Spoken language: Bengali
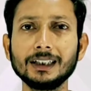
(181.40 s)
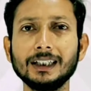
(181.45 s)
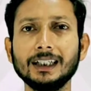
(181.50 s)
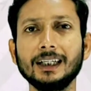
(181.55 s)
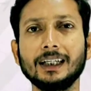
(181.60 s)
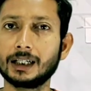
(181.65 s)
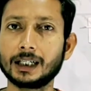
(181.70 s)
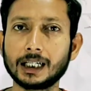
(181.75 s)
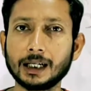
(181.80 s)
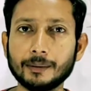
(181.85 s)
জির
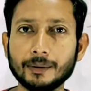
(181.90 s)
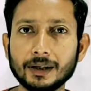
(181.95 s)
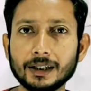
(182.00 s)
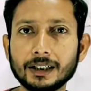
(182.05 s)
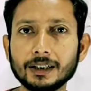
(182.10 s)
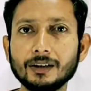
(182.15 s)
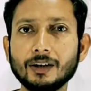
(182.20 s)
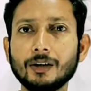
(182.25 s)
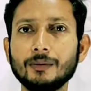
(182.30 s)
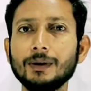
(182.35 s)

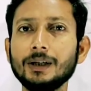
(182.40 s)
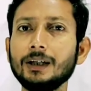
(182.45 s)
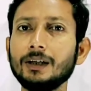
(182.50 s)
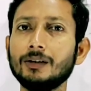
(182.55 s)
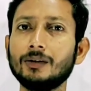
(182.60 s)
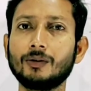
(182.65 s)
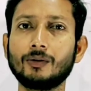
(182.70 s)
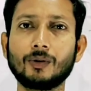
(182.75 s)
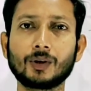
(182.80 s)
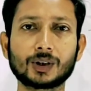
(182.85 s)
ক্যামেরাটি হবে
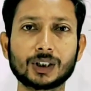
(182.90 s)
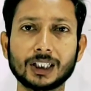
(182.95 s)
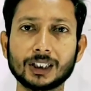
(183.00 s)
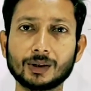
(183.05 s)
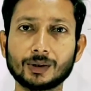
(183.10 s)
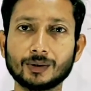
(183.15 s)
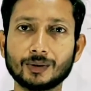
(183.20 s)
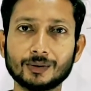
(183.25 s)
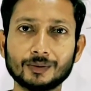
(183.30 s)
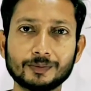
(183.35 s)

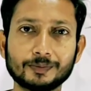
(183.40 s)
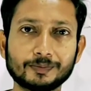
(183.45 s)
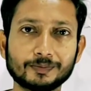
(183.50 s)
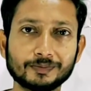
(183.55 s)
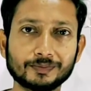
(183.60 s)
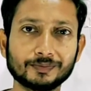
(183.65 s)
অসাধারণ